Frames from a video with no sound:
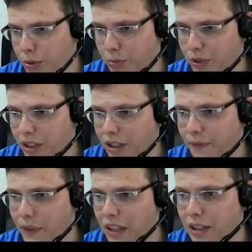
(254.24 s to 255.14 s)
В
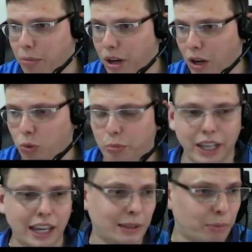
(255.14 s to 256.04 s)
общем-то, отобрали у
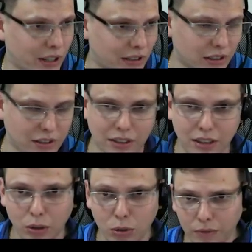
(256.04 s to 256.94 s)
меня 1%.
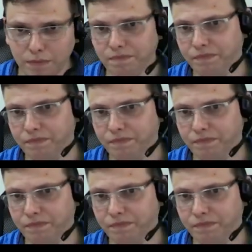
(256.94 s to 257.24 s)
Итого,